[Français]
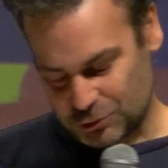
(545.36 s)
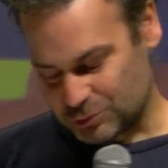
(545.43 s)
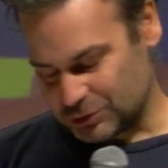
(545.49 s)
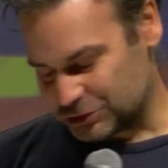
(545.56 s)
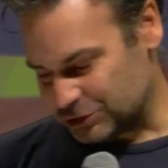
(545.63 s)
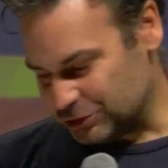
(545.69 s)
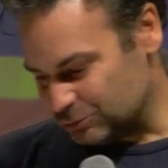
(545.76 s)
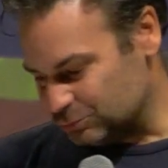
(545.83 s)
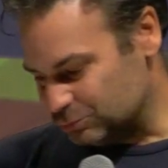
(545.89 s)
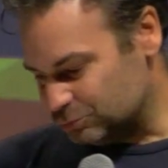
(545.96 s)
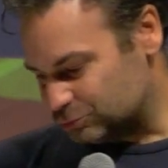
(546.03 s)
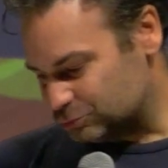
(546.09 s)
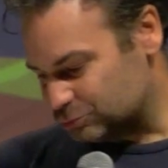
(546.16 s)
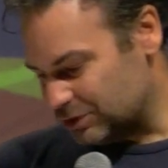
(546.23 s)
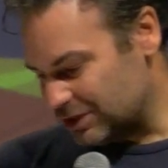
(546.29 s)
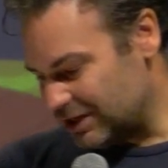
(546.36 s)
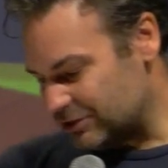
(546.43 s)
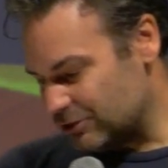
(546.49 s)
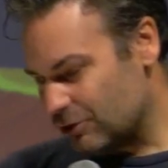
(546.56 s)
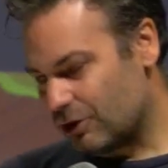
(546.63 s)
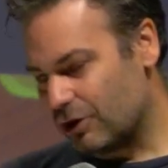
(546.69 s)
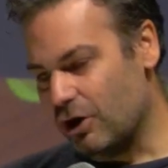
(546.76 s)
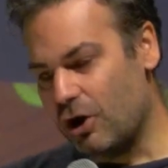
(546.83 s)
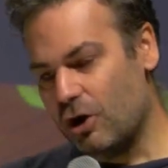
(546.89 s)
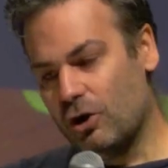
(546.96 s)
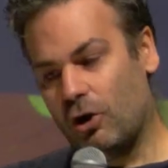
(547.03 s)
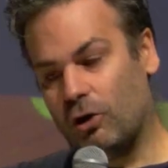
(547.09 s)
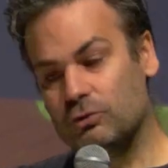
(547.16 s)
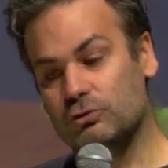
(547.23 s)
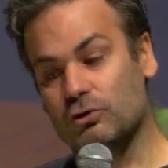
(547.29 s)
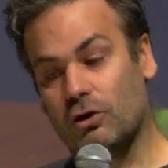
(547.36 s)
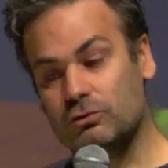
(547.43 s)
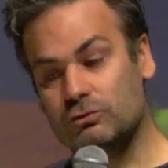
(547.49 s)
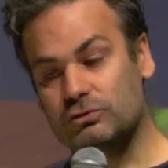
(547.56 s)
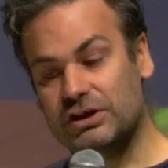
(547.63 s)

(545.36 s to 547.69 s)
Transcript: soit chez nous ou que ce soit ailleurs. Une, une